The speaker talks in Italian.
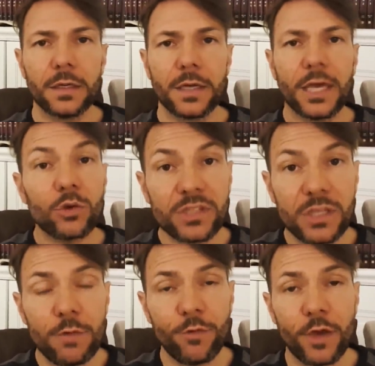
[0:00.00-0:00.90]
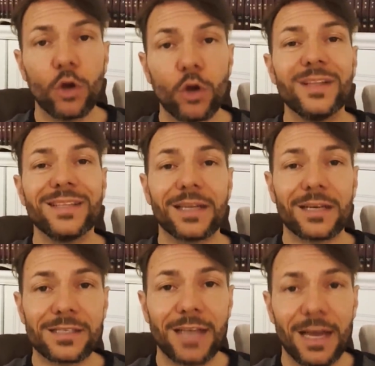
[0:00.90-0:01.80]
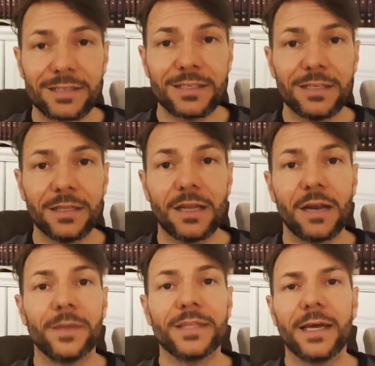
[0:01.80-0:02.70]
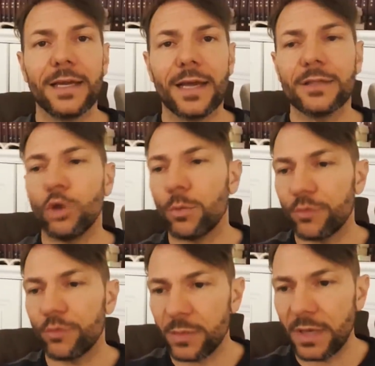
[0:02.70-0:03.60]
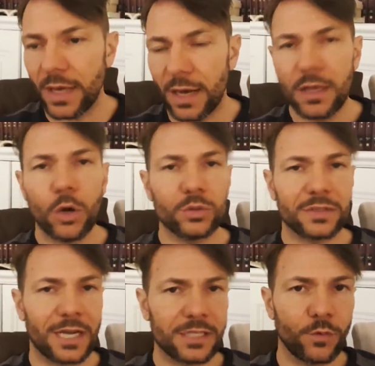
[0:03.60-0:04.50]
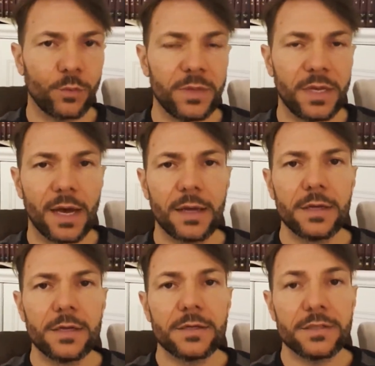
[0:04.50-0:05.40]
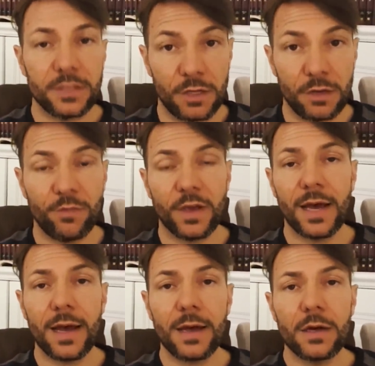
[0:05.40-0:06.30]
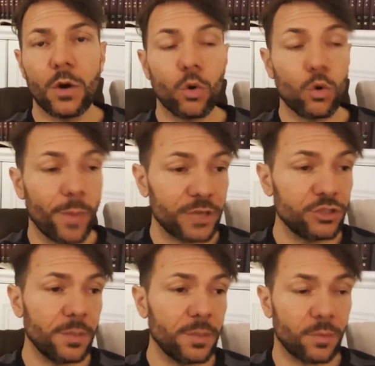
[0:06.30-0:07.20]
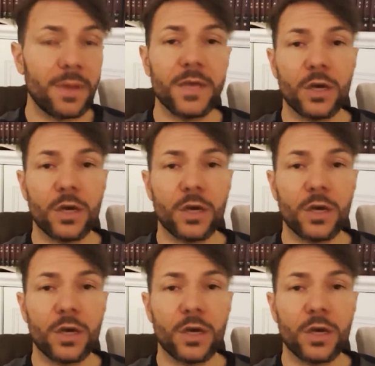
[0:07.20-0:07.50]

che non significa non interessarsi della materia di omofobia o transfobia, significa occuparci dei problemi che